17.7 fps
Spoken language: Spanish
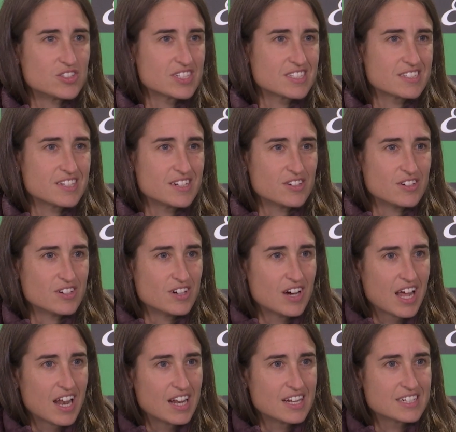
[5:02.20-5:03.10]
3-0
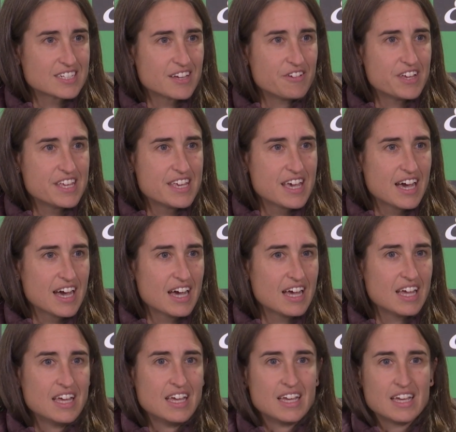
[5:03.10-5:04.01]
al
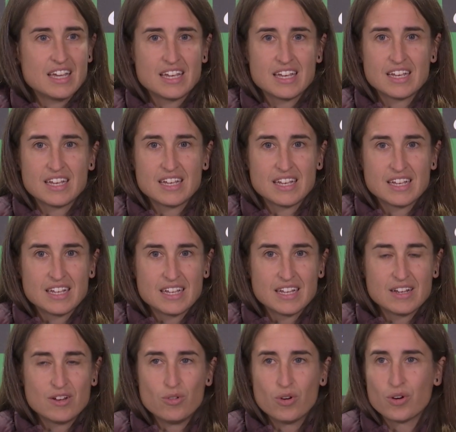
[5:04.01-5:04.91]
Sevilla,
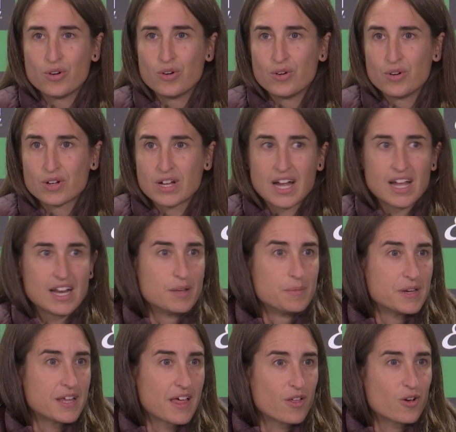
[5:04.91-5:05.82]
eh, luego cae
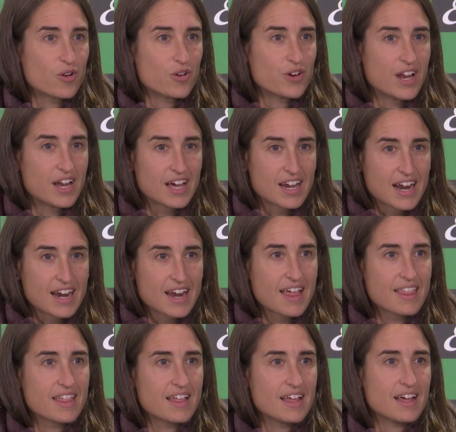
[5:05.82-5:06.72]
eliminado con el
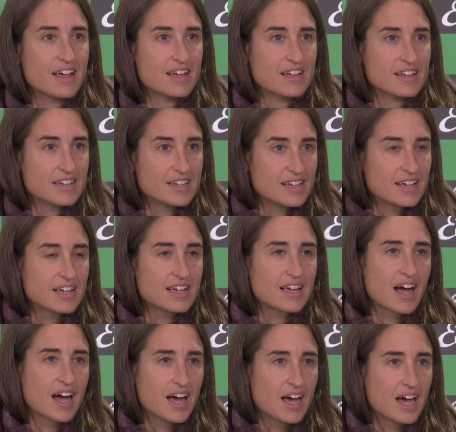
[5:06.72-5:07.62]
Granada, eh,
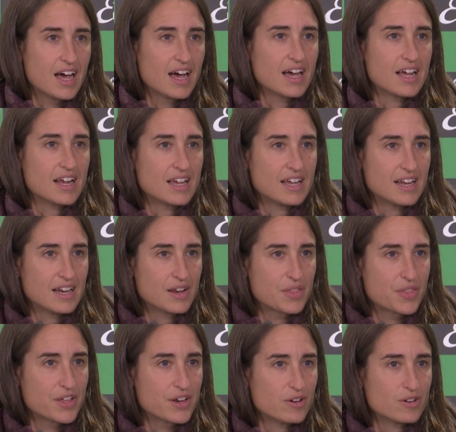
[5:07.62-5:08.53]
encaja
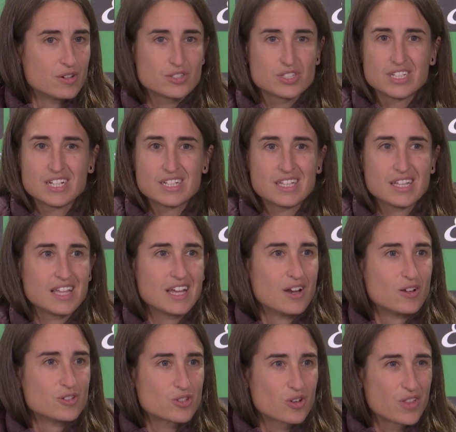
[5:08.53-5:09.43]
el 0-7
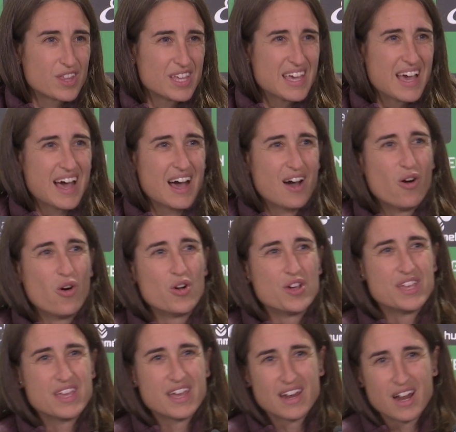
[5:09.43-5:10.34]
del otro día,
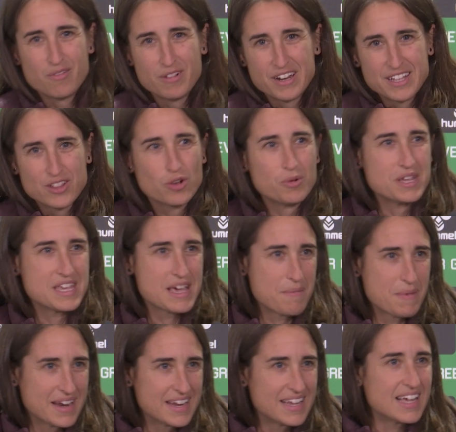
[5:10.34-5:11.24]
hoy en el Benito
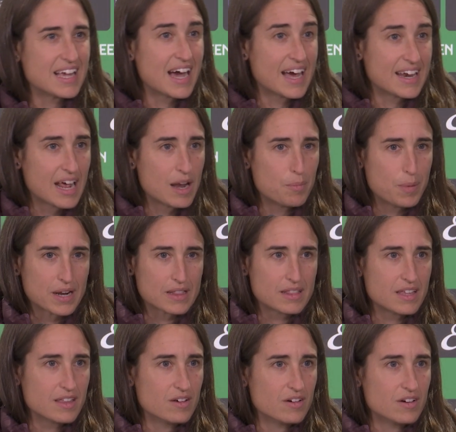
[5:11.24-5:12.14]
Villamarín gana el
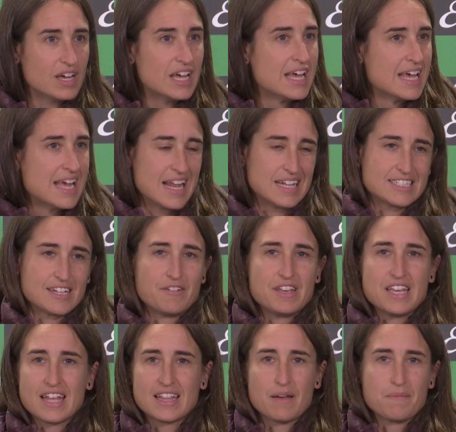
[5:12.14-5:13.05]
partido, el
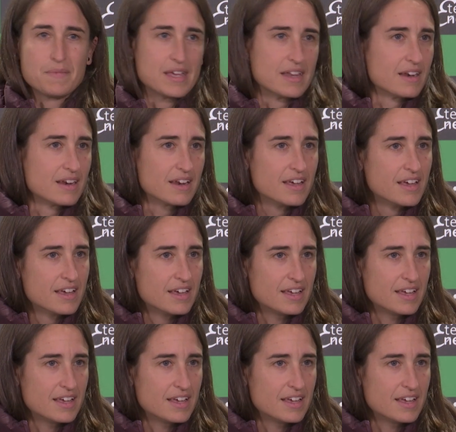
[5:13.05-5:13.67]
Sevilla también